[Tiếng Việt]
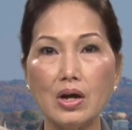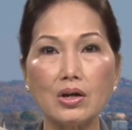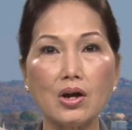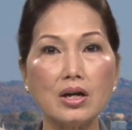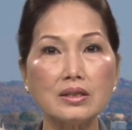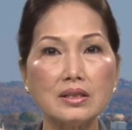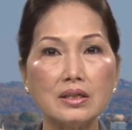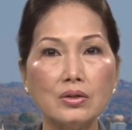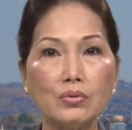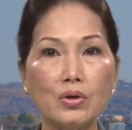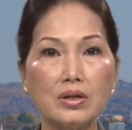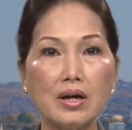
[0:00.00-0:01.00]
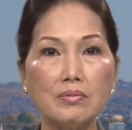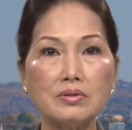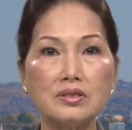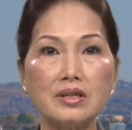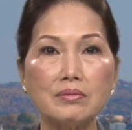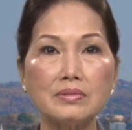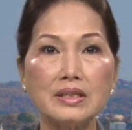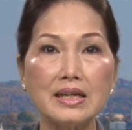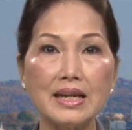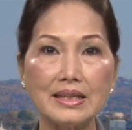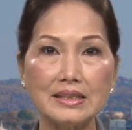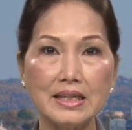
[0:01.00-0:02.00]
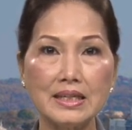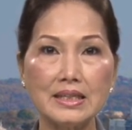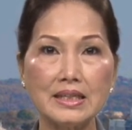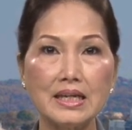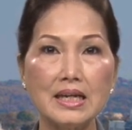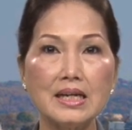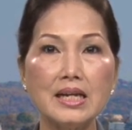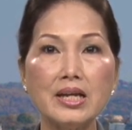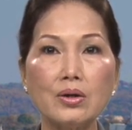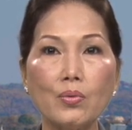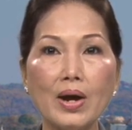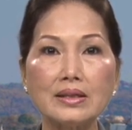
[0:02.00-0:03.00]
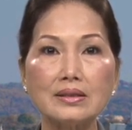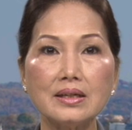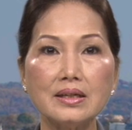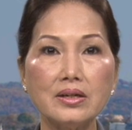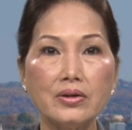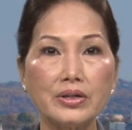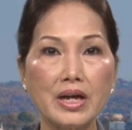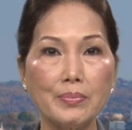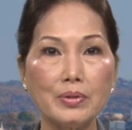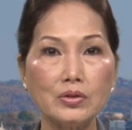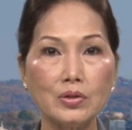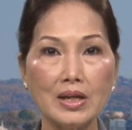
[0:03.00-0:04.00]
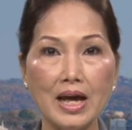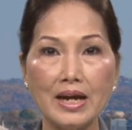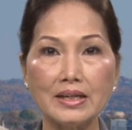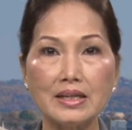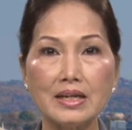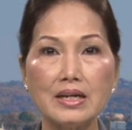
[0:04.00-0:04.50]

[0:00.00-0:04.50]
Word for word: Có từ nguồn gốc trong tiếng Latin liên quan tới đồi Capitoline,